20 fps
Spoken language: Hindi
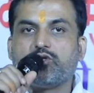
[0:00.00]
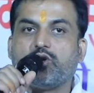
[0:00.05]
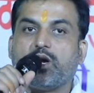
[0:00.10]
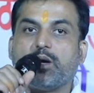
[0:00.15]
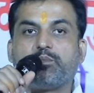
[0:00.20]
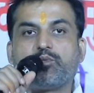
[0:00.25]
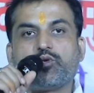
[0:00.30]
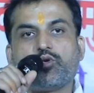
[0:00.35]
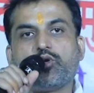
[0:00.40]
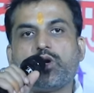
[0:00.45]
तो
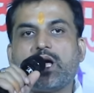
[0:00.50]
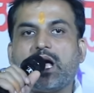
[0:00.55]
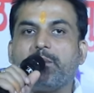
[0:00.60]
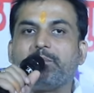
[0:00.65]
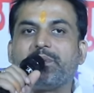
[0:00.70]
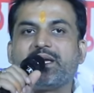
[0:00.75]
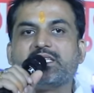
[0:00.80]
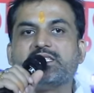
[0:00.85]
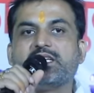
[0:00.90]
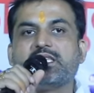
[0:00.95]
आपको
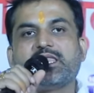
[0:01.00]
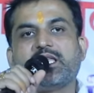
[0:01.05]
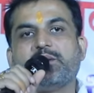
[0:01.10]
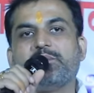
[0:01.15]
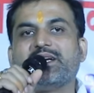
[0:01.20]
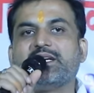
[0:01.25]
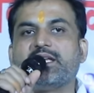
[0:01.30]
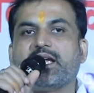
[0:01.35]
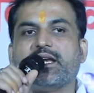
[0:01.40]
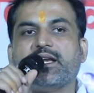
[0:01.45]
आपके जितने
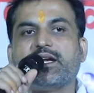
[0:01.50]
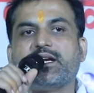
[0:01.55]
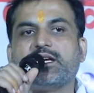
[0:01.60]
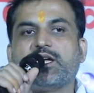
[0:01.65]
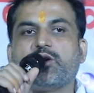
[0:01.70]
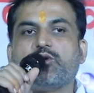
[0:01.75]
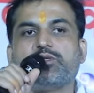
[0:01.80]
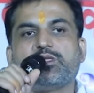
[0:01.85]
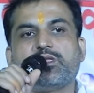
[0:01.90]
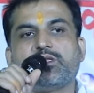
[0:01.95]
भी
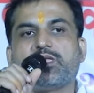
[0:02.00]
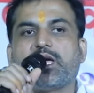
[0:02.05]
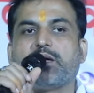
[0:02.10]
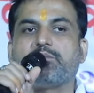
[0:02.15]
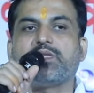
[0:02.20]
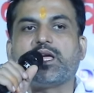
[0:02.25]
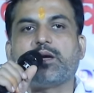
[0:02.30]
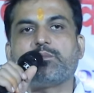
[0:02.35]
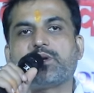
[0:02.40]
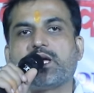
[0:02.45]
टेनेंट हैं उस
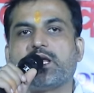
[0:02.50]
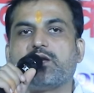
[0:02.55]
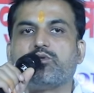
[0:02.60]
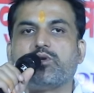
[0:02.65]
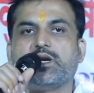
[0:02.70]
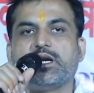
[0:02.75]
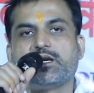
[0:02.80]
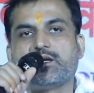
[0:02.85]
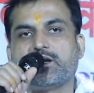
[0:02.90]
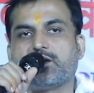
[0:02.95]
हिसाब से आप
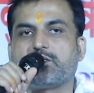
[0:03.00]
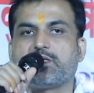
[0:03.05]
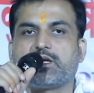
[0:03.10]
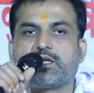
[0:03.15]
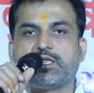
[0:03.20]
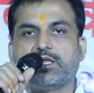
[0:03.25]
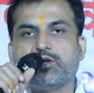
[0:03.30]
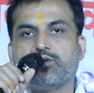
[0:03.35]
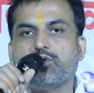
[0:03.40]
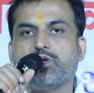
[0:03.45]
कैलकुलेट कर
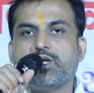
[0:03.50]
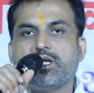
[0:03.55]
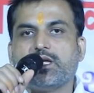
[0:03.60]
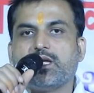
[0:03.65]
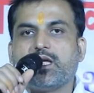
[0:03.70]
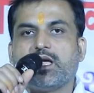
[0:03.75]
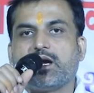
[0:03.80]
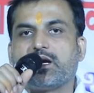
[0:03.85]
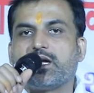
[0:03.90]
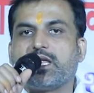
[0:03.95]
सकते हैं
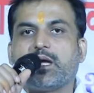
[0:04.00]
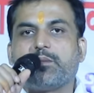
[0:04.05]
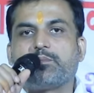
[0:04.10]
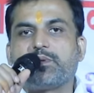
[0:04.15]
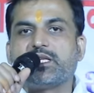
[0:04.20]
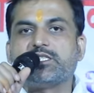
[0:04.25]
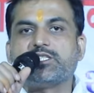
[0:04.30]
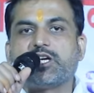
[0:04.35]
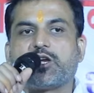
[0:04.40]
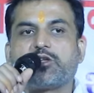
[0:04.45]
अगर
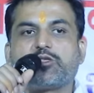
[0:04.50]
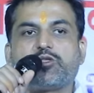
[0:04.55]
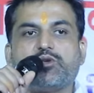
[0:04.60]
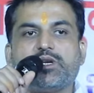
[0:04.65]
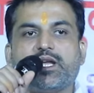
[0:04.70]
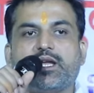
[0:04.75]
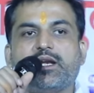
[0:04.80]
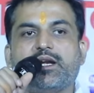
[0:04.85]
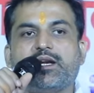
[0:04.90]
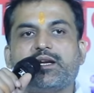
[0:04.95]
आपके
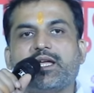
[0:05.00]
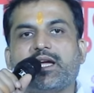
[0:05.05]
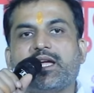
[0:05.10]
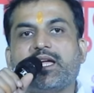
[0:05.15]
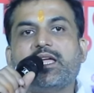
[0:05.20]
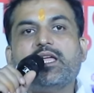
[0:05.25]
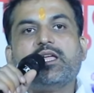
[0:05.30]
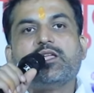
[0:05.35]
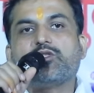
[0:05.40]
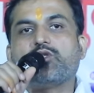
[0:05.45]
400 टेनेंट है
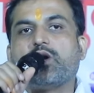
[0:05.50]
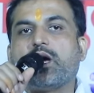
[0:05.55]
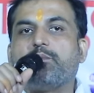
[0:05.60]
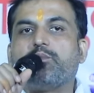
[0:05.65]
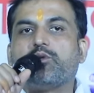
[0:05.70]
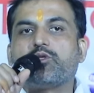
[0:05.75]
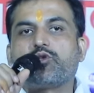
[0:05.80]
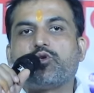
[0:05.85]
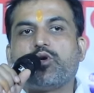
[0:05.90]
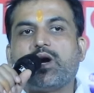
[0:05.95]
तो
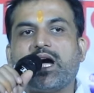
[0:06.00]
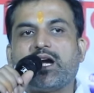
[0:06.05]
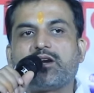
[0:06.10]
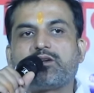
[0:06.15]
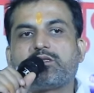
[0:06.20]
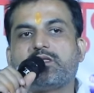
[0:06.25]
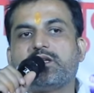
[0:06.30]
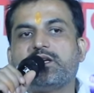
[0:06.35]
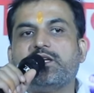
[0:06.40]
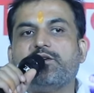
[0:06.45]
आप उसको
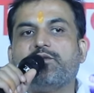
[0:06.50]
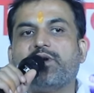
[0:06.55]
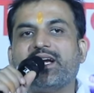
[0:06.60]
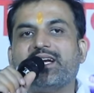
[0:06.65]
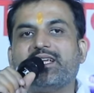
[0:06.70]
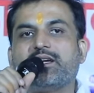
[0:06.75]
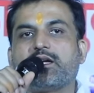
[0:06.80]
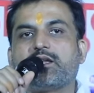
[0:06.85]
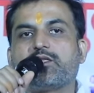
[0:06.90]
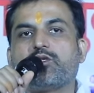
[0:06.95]
आठ से
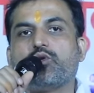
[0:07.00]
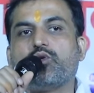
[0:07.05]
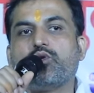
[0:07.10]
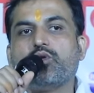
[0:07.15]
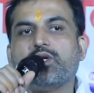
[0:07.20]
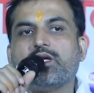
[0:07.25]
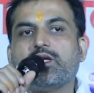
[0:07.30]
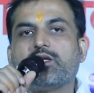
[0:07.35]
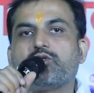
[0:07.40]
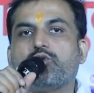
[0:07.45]
डिवाइड कर दो
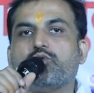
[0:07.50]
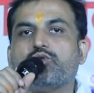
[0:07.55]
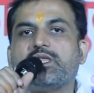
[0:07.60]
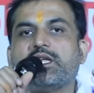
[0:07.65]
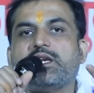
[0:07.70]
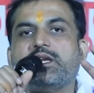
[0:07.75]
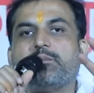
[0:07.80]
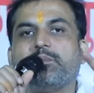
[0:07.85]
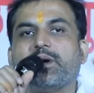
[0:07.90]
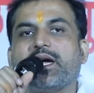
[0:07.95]
तो
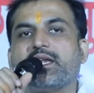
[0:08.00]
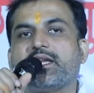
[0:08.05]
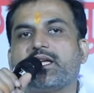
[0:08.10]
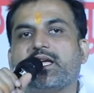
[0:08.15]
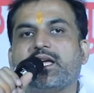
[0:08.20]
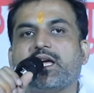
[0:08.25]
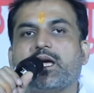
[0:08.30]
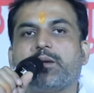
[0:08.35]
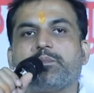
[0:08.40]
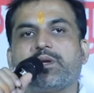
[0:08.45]
उतनी
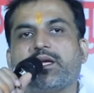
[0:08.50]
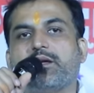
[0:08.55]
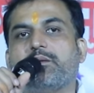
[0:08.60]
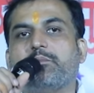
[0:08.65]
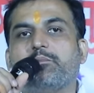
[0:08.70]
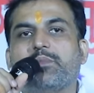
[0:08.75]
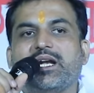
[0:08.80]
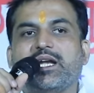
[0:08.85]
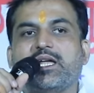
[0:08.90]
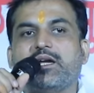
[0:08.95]
पार्किंग आपके
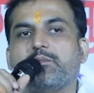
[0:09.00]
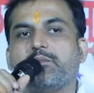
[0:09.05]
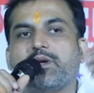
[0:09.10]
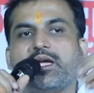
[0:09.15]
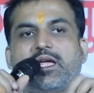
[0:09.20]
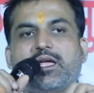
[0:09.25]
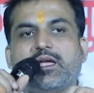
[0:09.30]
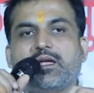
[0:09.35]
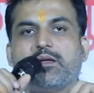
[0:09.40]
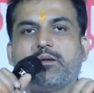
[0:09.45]
बिल्डिंग
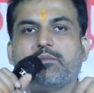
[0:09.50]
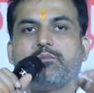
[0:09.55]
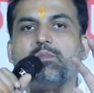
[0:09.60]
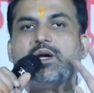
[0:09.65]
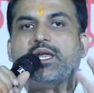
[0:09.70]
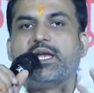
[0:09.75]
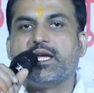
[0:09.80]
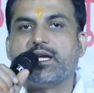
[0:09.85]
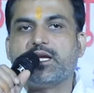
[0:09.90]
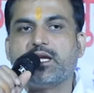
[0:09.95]
में
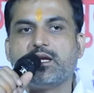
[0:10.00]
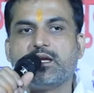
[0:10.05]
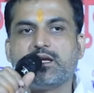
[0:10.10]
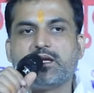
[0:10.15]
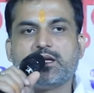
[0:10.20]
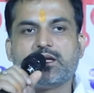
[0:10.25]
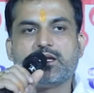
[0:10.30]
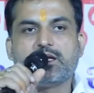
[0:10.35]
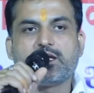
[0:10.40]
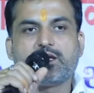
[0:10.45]
बनेगी
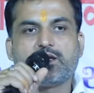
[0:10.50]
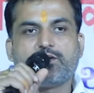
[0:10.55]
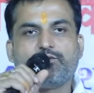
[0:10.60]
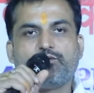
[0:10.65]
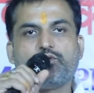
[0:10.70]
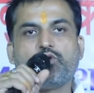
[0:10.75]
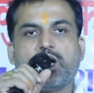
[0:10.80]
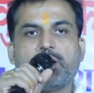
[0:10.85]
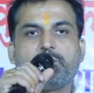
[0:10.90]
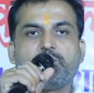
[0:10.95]

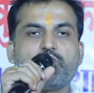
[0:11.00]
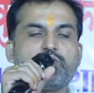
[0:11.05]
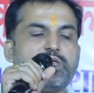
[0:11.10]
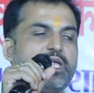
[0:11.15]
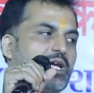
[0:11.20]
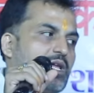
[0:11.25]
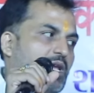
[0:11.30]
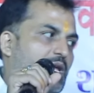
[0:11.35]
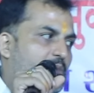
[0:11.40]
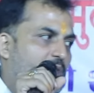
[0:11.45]
वो आपको
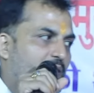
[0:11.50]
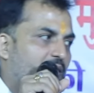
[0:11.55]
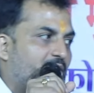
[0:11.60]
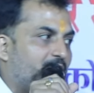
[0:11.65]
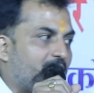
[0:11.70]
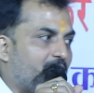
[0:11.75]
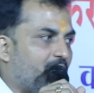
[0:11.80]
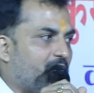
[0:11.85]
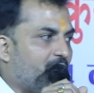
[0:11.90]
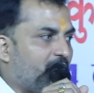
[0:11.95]
देखना
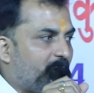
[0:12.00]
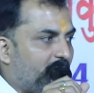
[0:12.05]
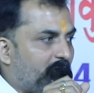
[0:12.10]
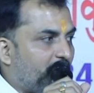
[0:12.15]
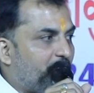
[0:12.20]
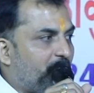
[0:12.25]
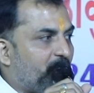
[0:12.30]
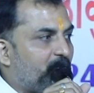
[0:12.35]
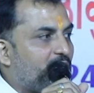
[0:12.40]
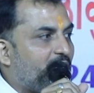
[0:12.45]
पड़ेगा
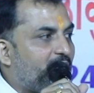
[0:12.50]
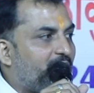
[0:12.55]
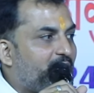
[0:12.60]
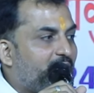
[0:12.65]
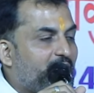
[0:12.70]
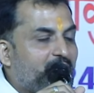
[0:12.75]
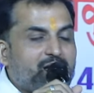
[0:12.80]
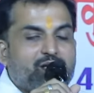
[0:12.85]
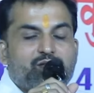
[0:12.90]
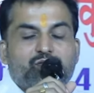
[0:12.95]
अब कैसा
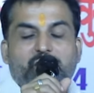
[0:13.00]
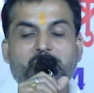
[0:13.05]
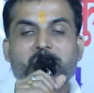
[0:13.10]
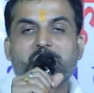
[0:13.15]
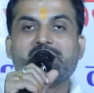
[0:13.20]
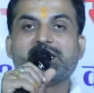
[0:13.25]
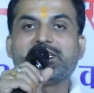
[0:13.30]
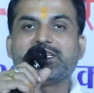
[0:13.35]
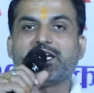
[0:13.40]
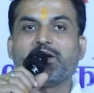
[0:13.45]
है
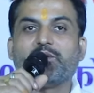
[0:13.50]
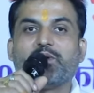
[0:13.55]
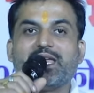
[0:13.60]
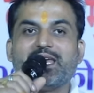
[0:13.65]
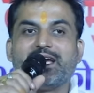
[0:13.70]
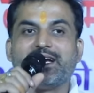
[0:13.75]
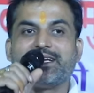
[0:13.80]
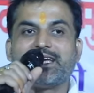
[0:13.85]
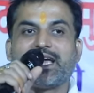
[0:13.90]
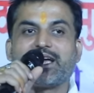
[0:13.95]
सब रिक्शे
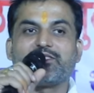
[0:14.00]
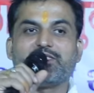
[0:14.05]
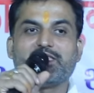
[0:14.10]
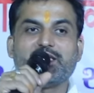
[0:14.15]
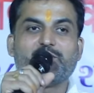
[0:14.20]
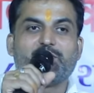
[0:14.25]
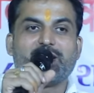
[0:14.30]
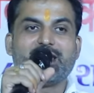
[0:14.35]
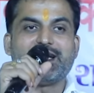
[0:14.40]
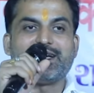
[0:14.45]
वाले
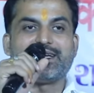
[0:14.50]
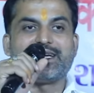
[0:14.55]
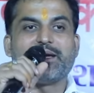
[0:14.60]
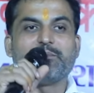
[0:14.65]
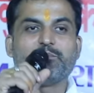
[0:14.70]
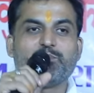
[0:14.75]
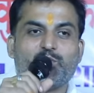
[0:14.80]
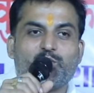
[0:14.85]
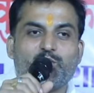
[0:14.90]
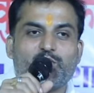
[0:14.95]
टैक्सी वाले
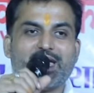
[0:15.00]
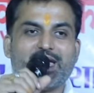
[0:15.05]
टेम्पो